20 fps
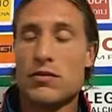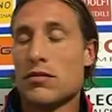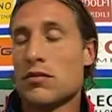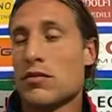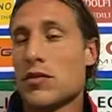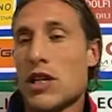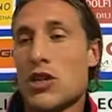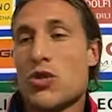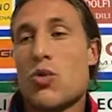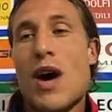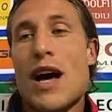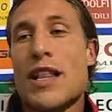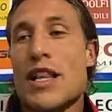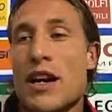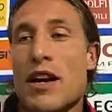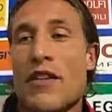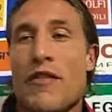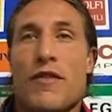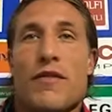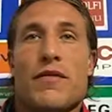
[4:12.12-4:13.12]
una
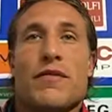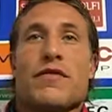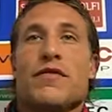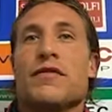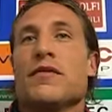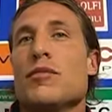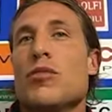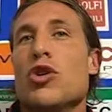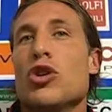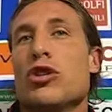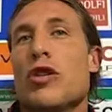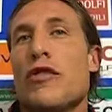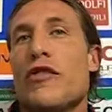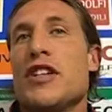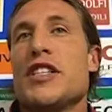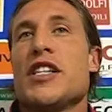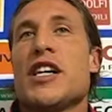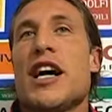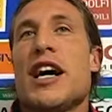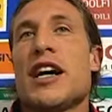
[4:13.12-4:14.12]
squadra molto
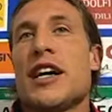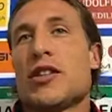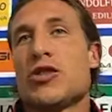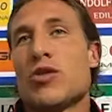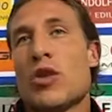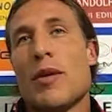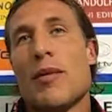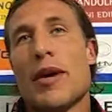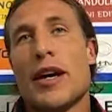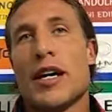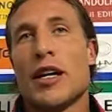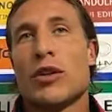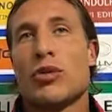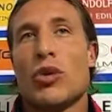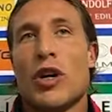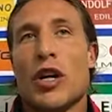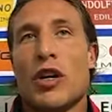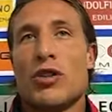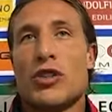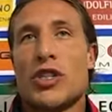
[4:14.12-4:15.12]
fisica anche sulle
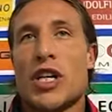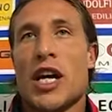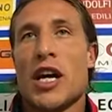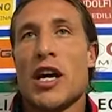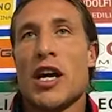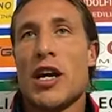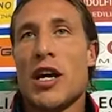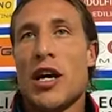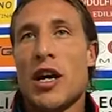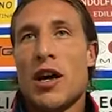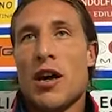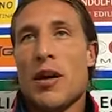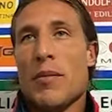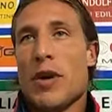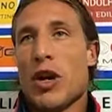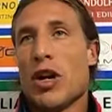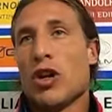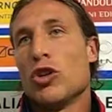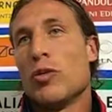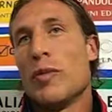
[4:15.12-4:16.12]
marcature così,
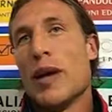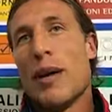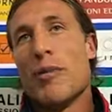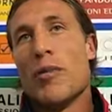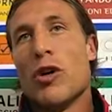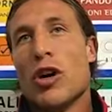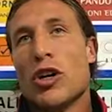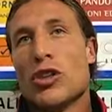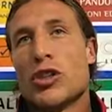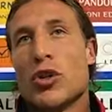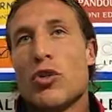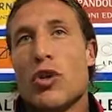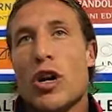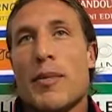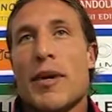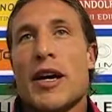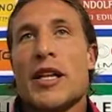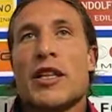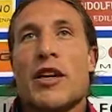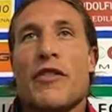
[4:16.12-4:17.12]
però dobbiamo
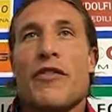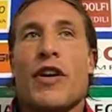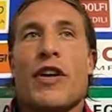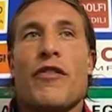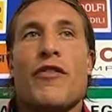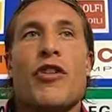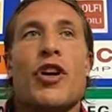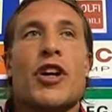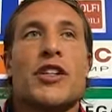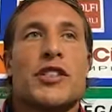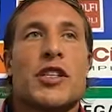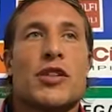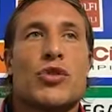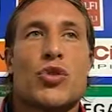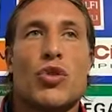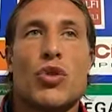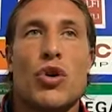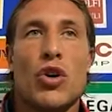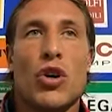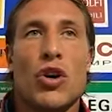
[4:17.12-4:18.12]
sicuramente far forza
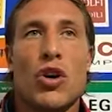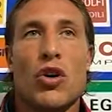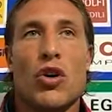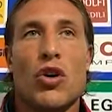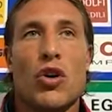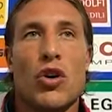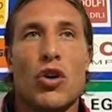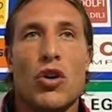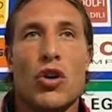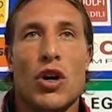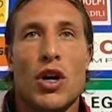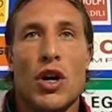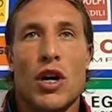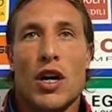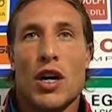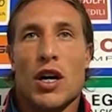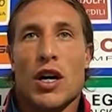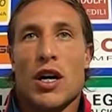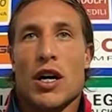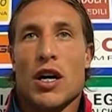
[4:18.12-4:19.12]
su...
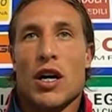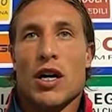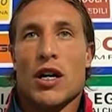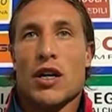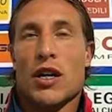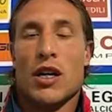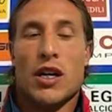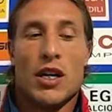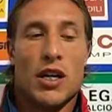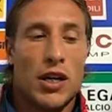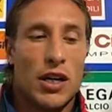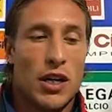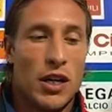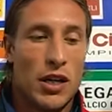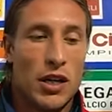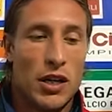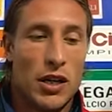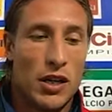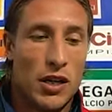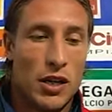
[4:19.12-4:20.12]

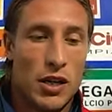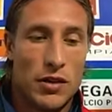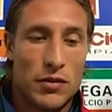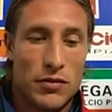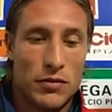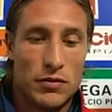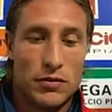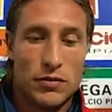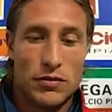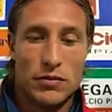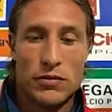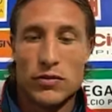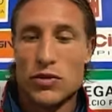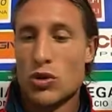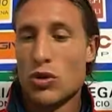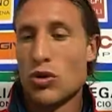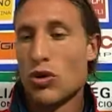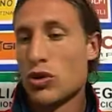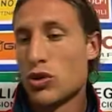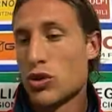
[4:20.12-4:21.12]
Uh,
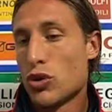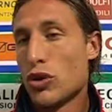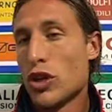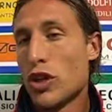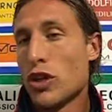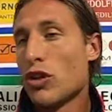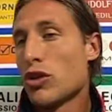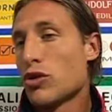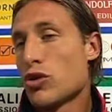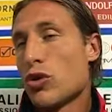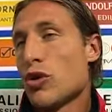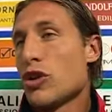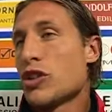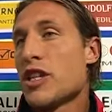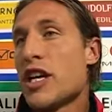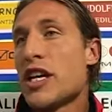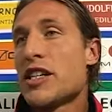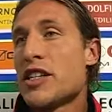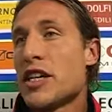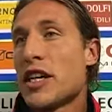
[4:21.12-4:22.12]
su, su, di noi, su noi
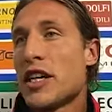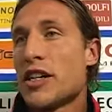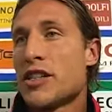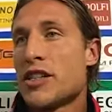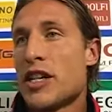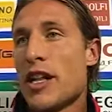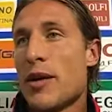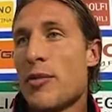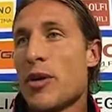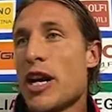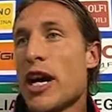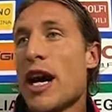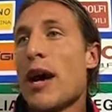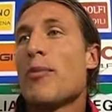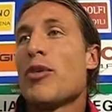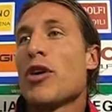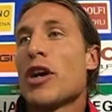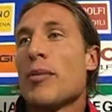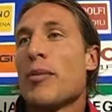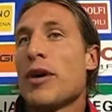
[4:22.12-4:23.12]
stessi che scendiamo in
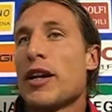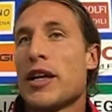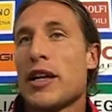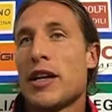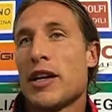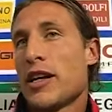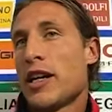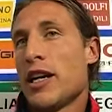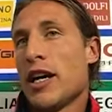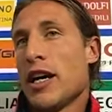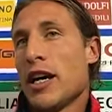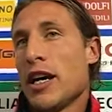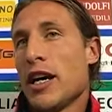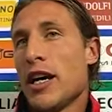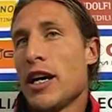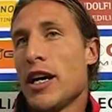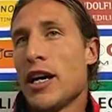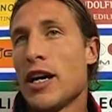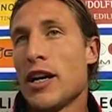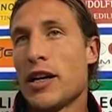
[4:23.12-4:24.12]
campo, che, marchi,
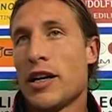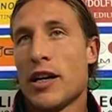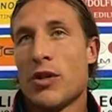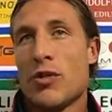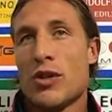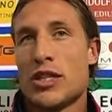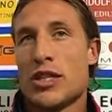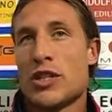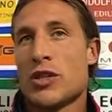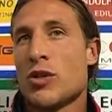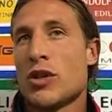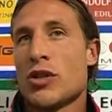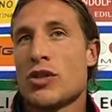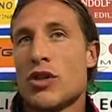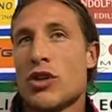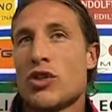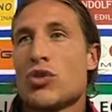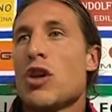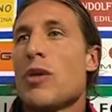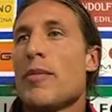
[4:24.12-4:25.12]
che, che queste
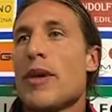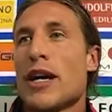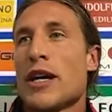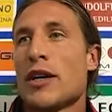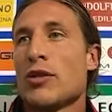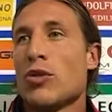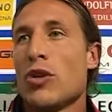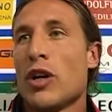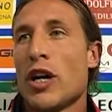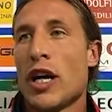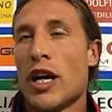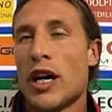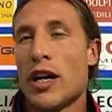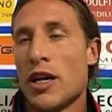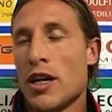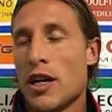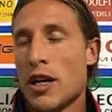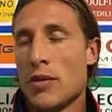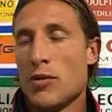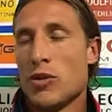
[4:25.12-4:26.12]
situazioni sulle marcature
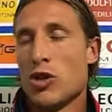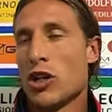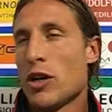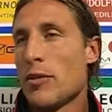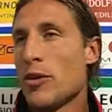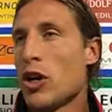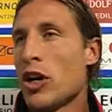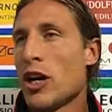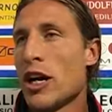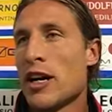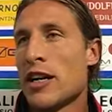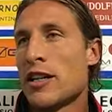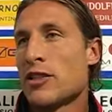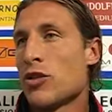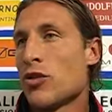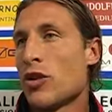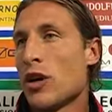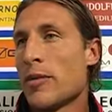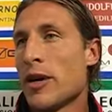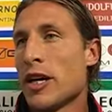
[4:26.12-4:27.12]
bisogna migliorarle
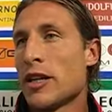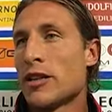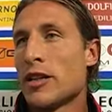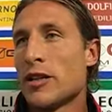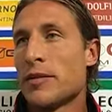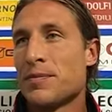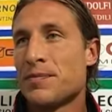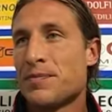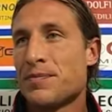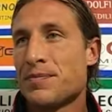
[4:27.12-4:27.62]
sicuramente.